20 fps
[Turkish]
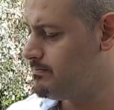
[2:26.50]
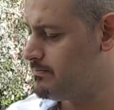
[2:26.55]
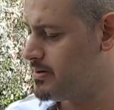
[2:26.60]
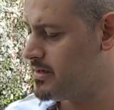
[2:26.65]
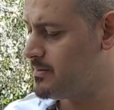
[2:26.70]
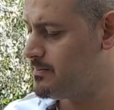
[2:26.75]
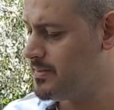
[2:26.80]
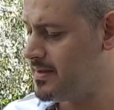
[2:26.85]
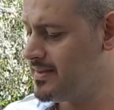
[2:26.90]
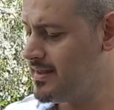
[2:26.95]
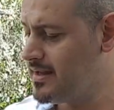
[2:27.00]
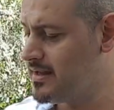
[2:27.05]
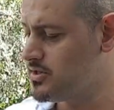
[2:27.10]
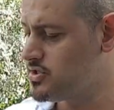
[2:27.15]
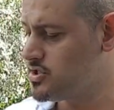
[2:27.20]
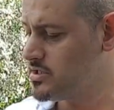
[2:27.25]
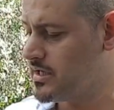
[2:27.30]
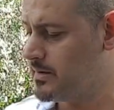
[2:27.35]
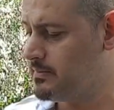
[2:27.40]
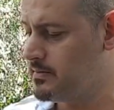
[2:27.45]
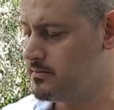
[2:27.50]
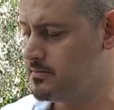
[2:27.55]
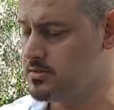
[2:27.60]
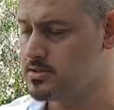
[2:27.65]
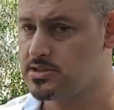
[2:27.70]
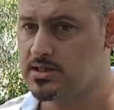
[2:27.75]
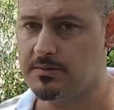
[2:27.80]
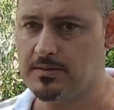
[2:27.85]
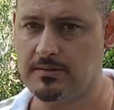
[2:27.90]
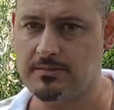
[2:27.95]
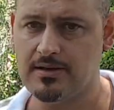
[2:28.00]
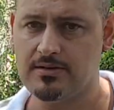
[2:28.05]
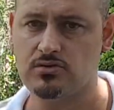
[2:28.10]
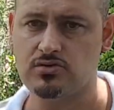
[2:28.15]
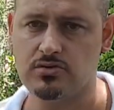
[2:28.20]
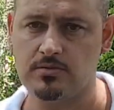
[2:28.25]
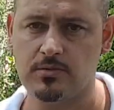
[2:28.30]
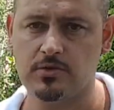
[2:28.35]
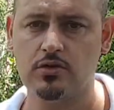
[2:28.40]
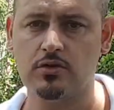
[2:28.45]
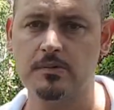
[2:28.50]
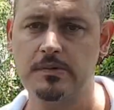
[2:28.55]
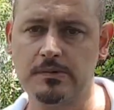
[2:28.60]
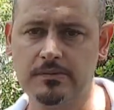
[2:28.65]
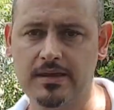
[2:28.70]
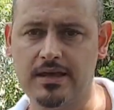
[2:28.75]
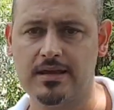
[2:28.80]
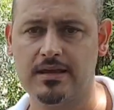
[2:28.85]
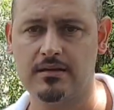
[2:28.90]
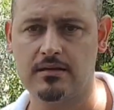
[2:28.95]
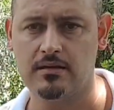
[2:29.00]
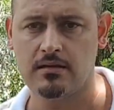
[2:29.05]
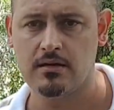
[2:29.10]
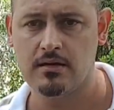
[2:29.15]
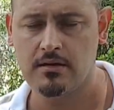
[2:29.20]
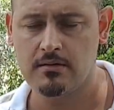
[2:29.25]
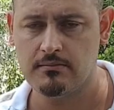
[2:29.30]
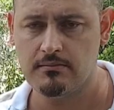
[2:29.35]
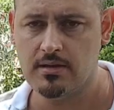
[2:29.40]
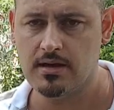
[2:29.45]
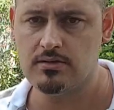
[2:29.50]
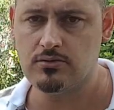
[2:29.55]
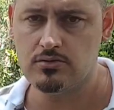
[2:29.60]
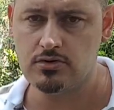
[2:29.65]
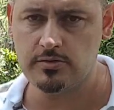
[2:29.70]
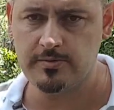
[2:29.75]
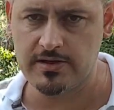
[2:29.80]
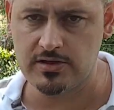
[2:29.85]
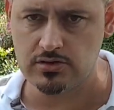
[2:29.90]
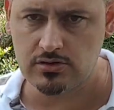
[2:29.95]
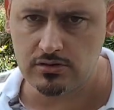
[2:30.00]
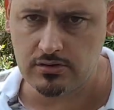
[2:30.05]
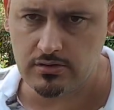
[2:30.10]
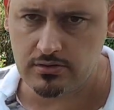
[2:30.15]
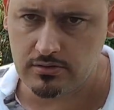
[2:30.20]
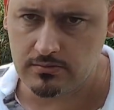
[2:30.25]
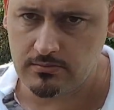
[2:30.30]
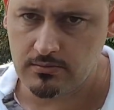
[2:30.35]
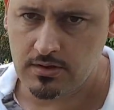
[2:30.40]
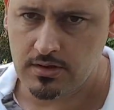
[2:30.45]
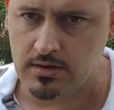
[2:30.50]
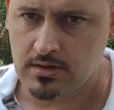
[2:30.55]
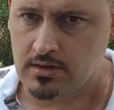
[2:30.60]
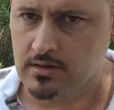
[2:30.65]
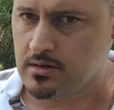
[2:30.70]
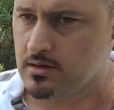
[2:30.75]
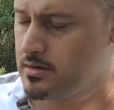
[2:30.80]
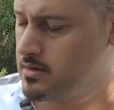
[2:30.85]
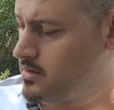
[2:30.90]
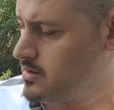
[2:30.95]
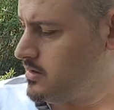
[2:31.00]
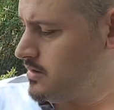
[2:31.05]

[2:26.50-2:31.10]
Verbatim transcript: bir beden için yapılmış. Tabii ki ben 120 kiloyum değil. Ben 105 kiloyum. Ee,